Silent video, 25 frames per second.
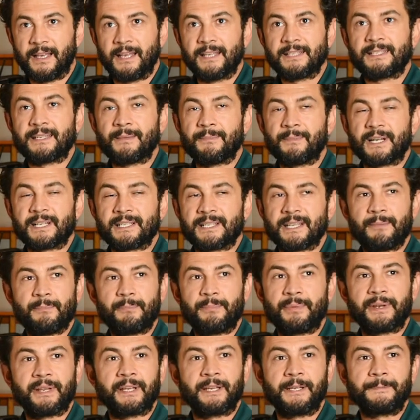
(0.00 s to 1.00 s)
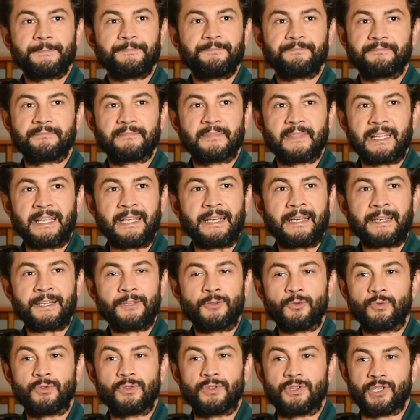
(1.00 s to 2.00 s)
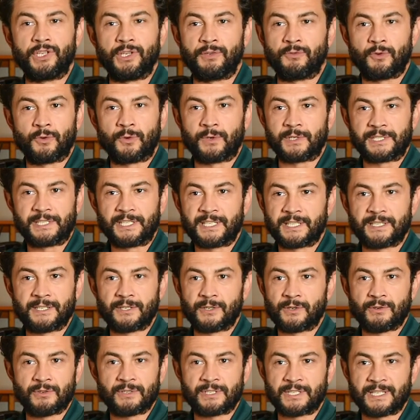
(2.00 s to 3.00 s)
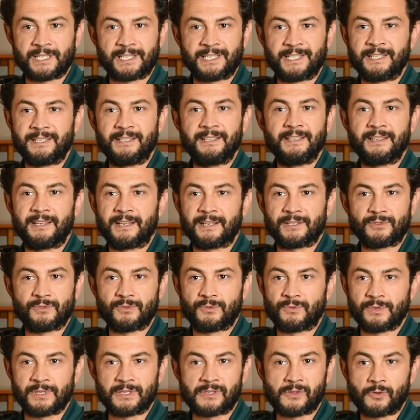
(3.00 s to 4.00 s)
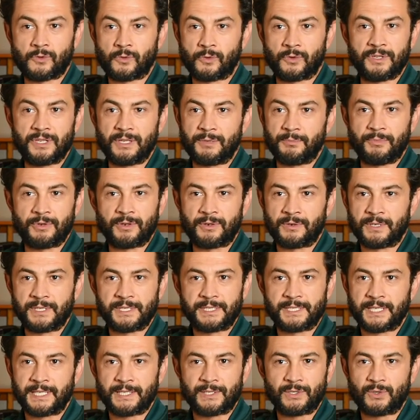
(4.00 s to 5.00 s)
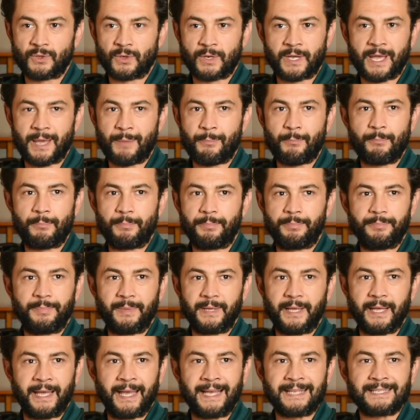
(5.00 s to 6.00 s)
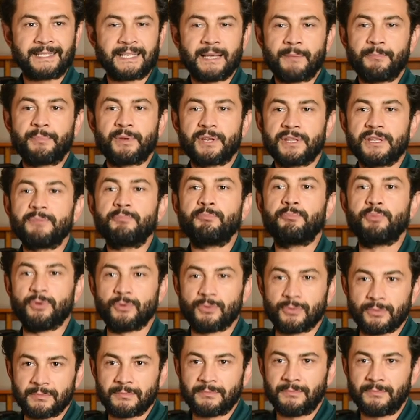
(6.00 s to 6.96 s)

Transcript: Sembra sempre riduttivo qualsiasi cosa si dica su questo libro, nel senso che è sempre di più,